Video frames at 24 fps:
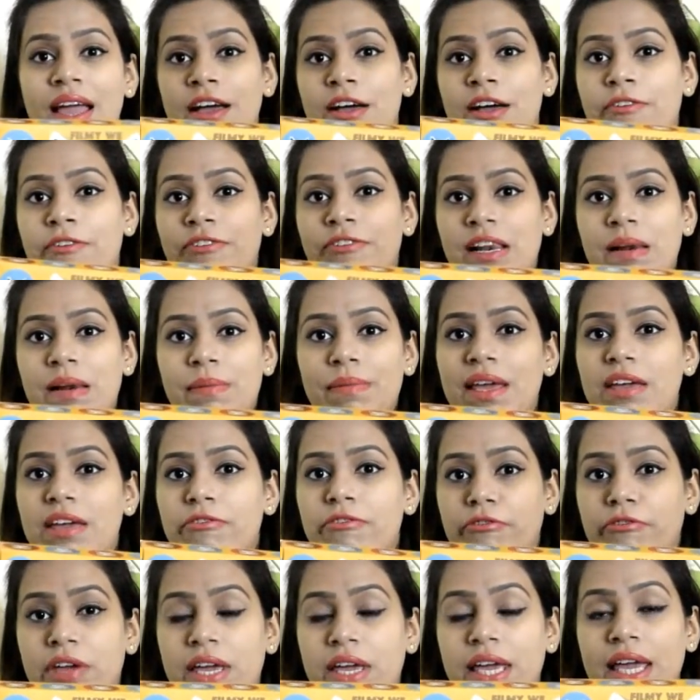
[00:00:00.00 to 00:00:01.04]
फिल्मी
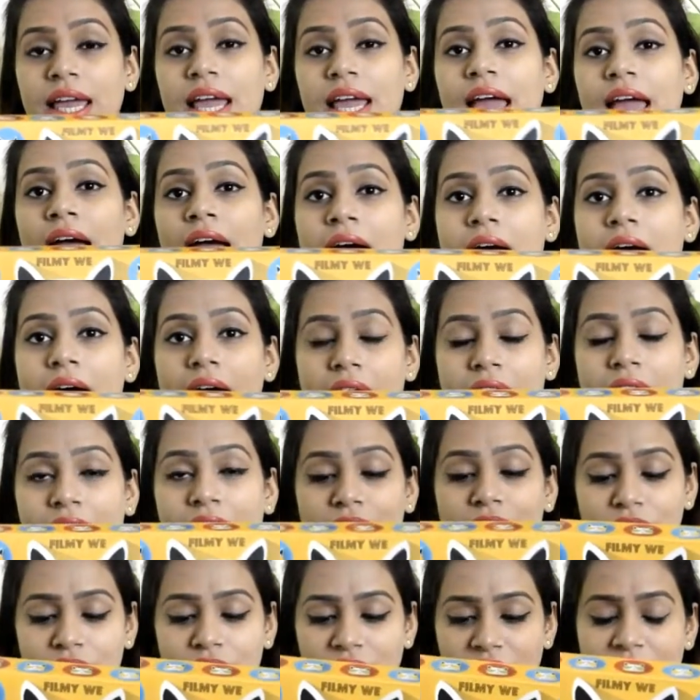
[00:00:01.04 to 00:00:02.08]
वी
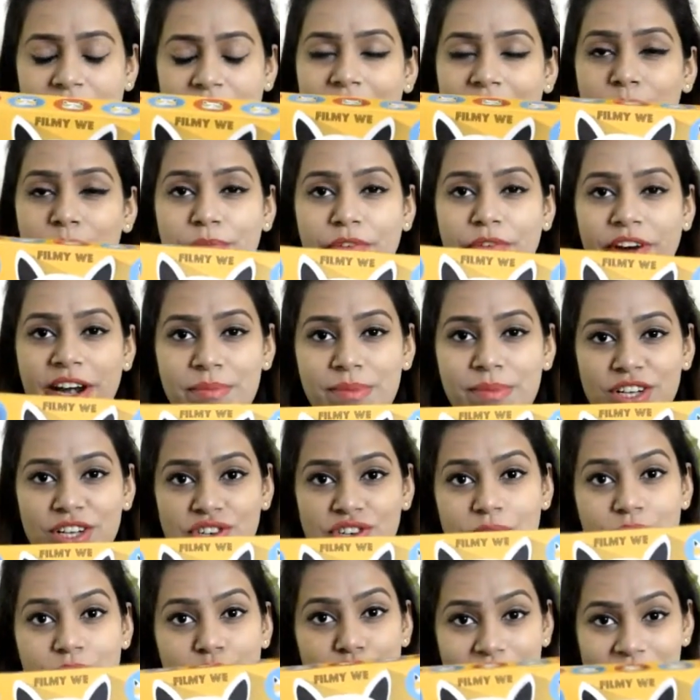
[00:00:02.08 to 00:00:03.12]
and really I'm very much
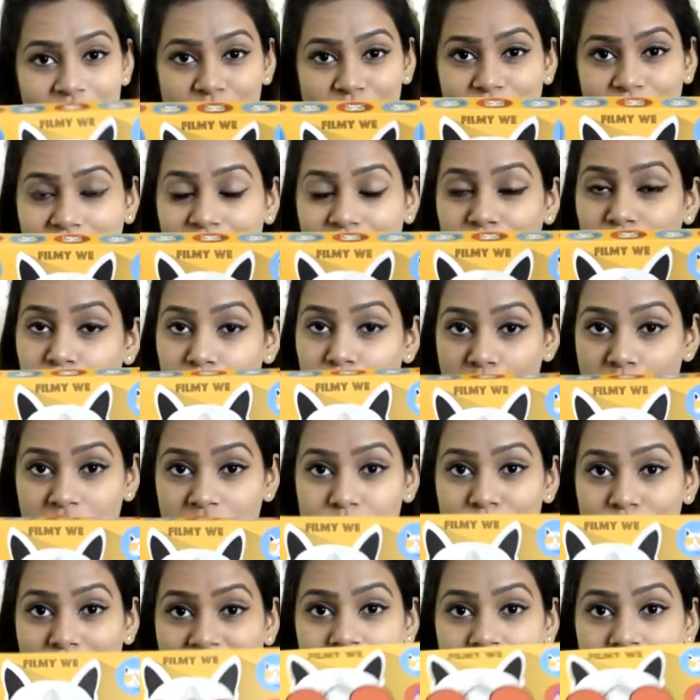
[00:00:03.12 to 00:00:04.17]
impressed by the box,
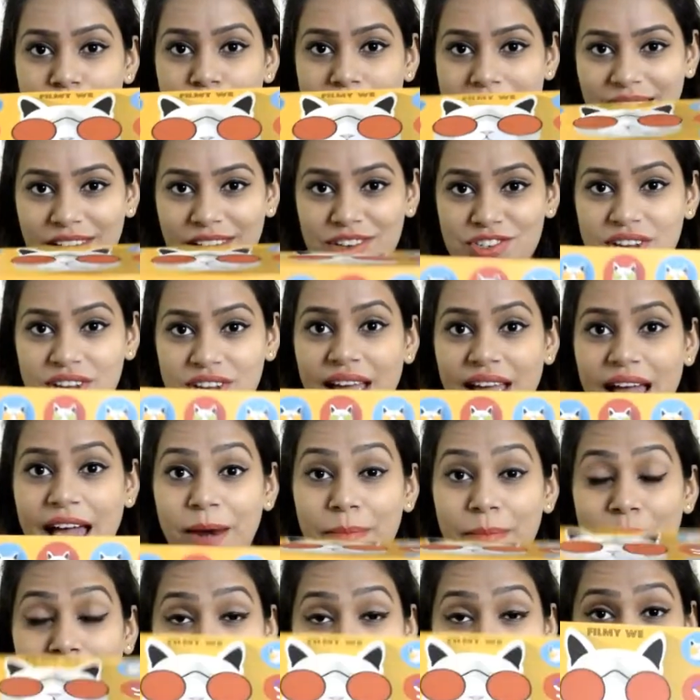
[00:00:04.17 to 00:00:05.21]
by the packaging
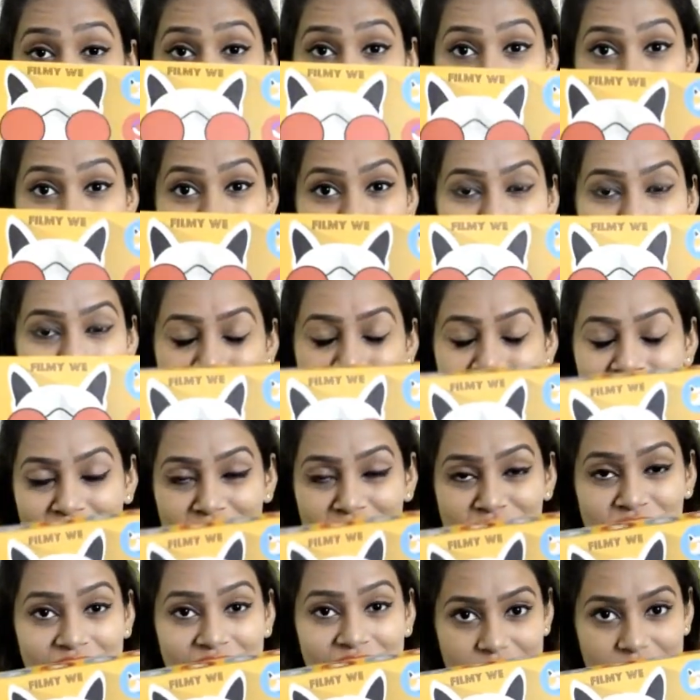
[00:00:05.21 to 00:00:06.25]
and by the color
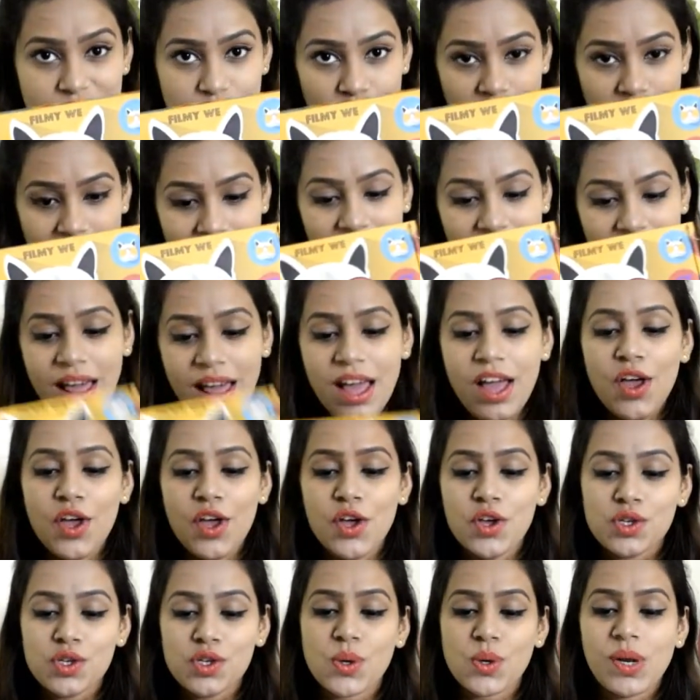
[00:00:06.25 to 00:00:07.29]
combination as well.
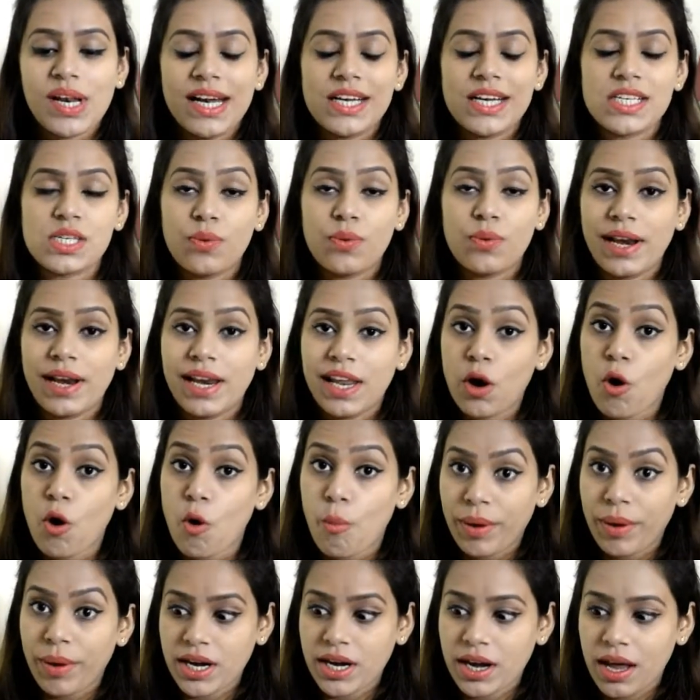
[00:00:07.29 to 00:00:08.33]
So let's quickly
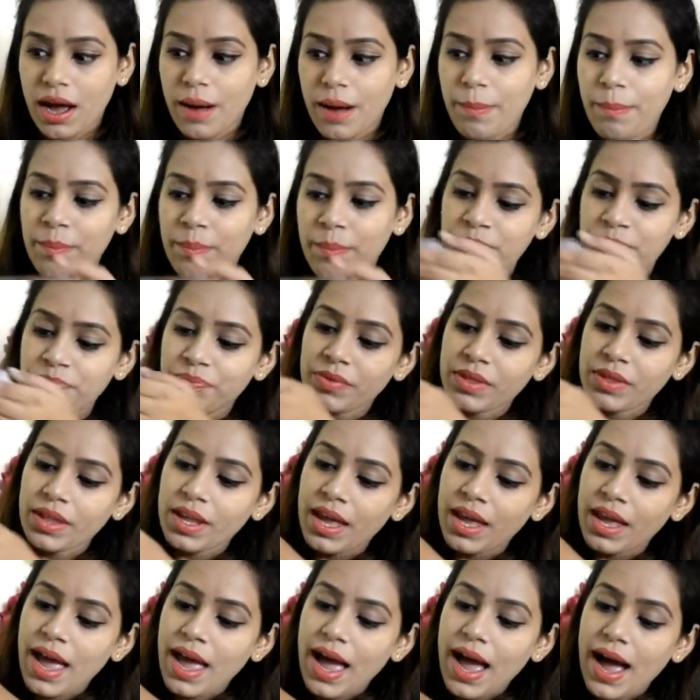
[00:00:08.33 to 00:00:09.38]
open it
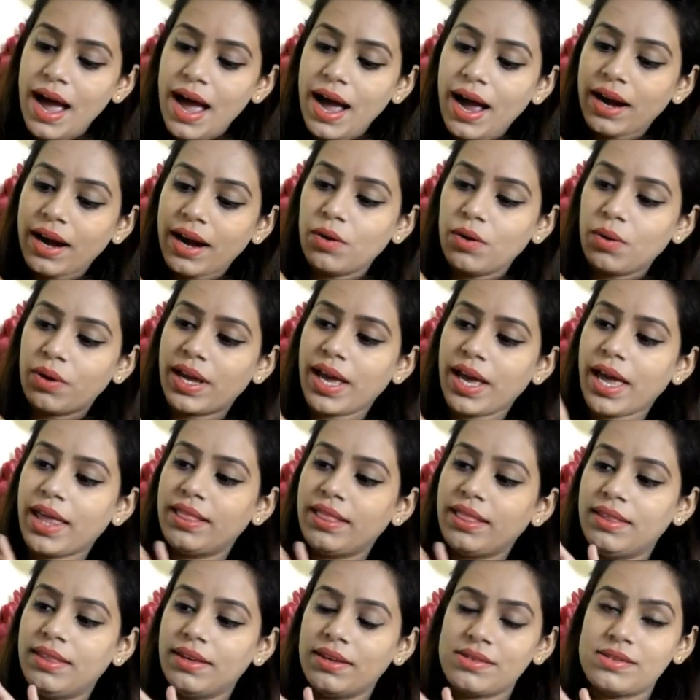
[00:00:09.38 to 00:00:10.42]
up and look
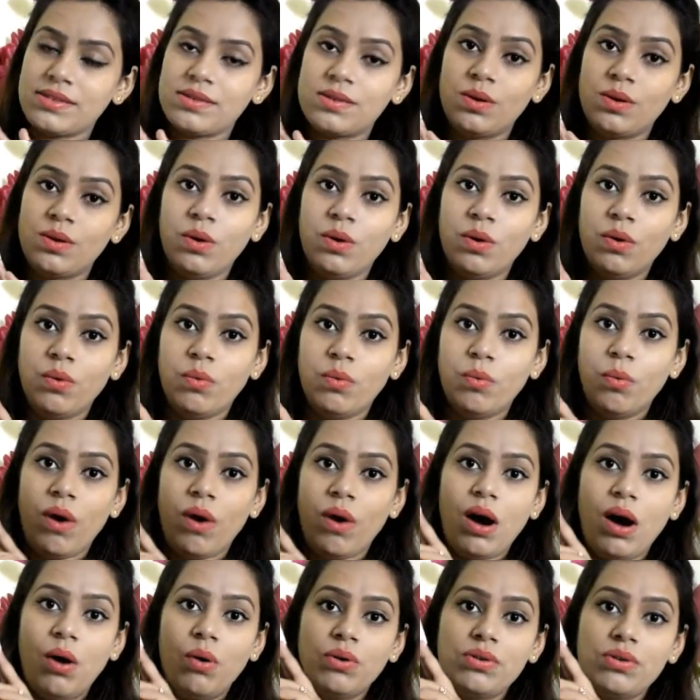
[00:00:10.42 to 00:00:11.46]
at this. Wow,
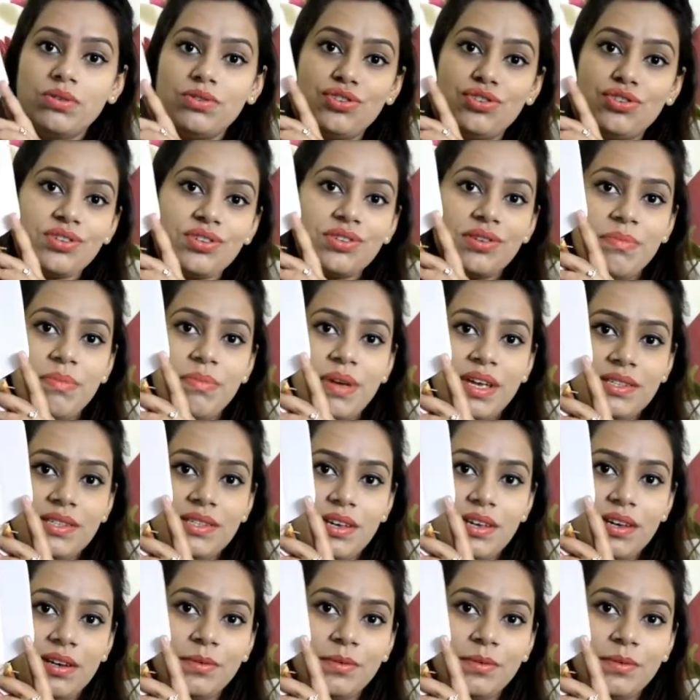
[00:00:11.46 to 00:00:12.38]
just amazing.